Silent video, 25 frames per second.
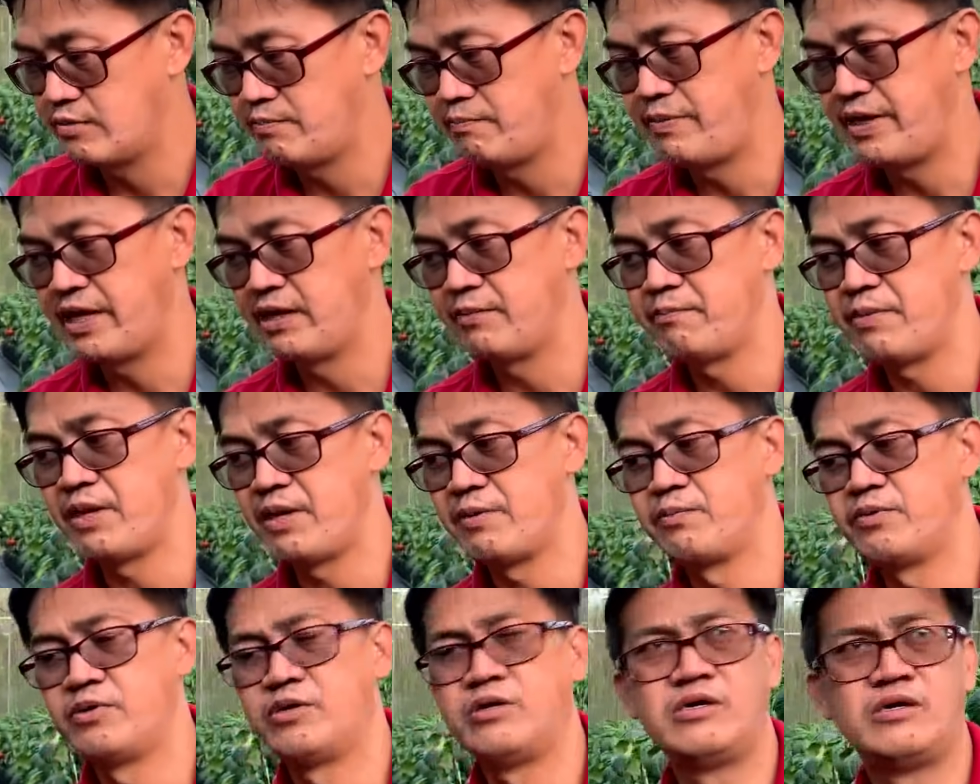bell
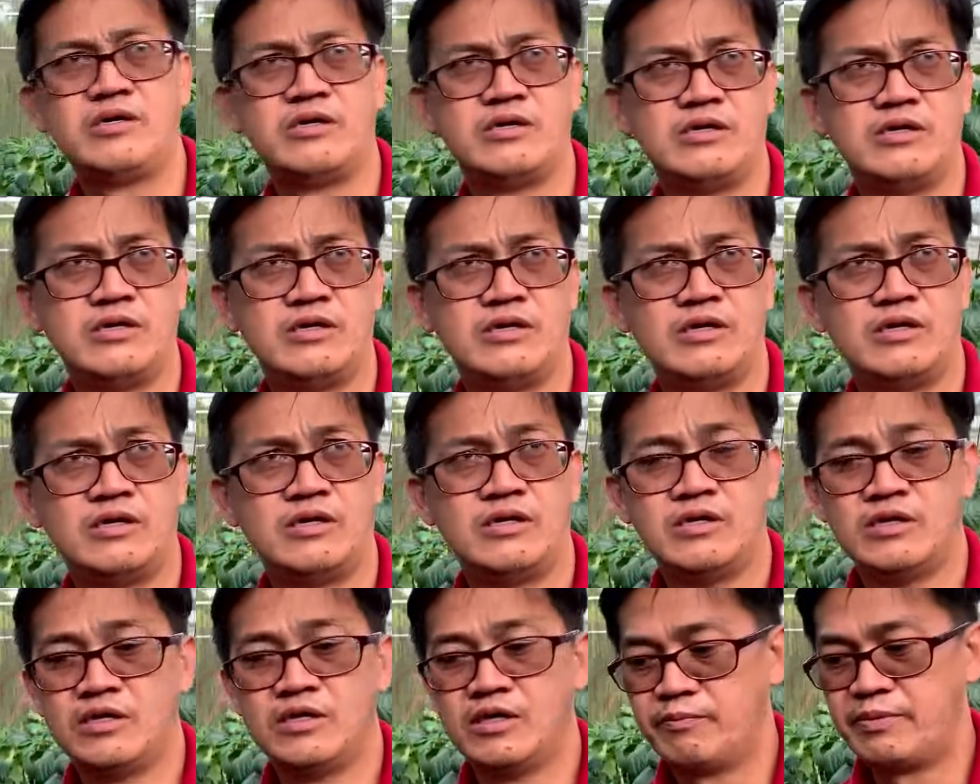pepper.
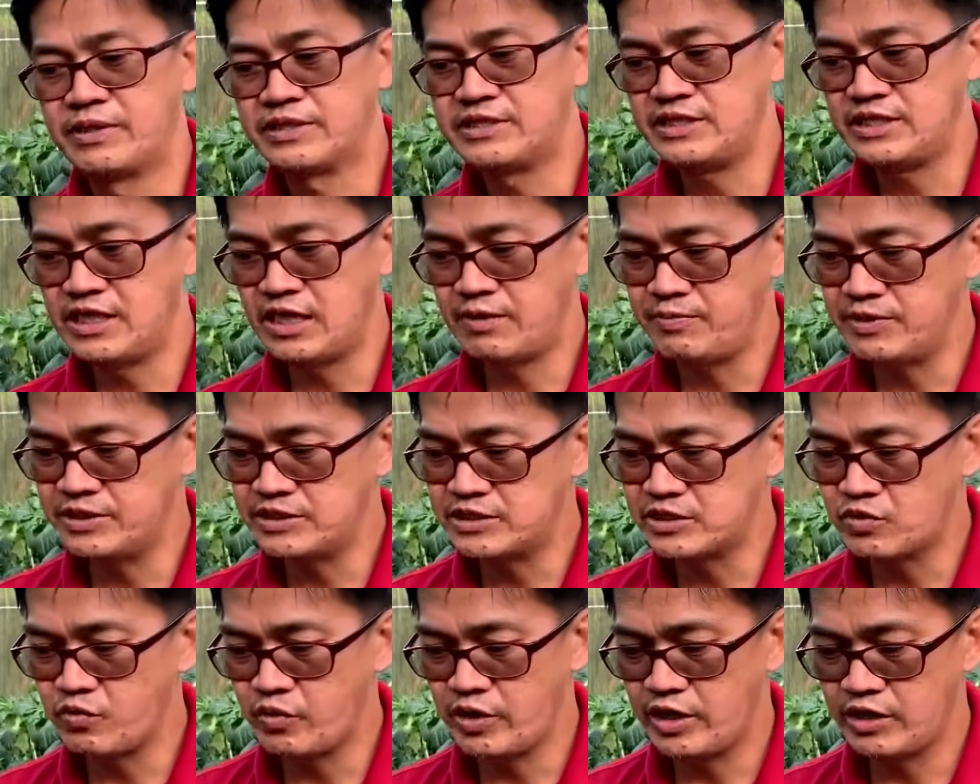Pag sinabing
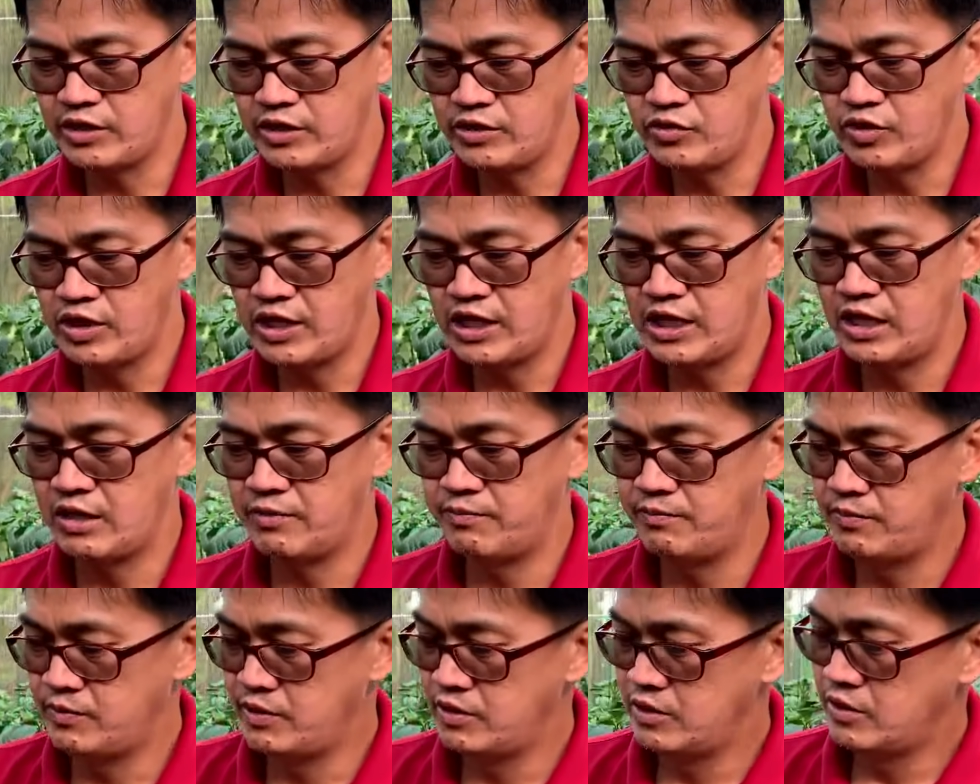square, you
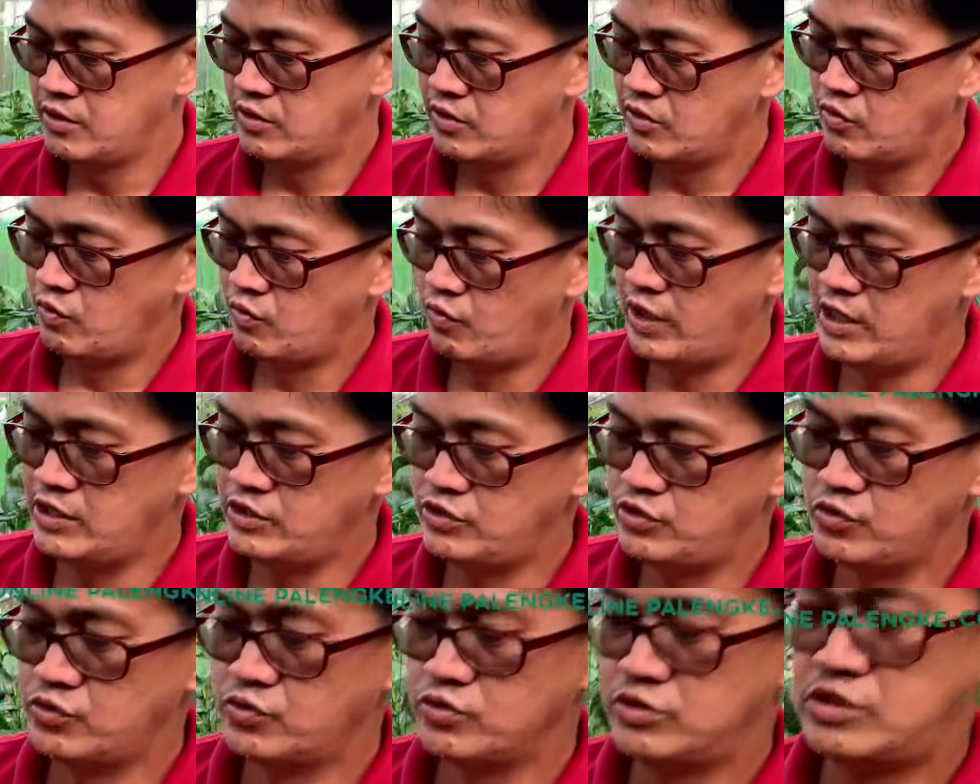have
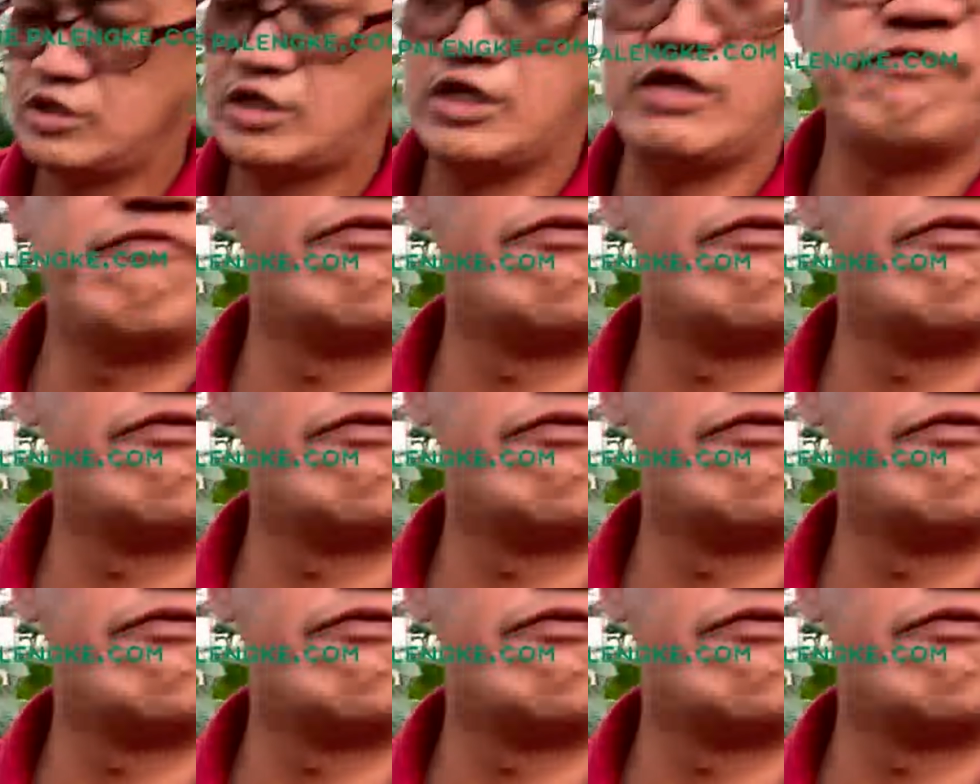1, 2, 3,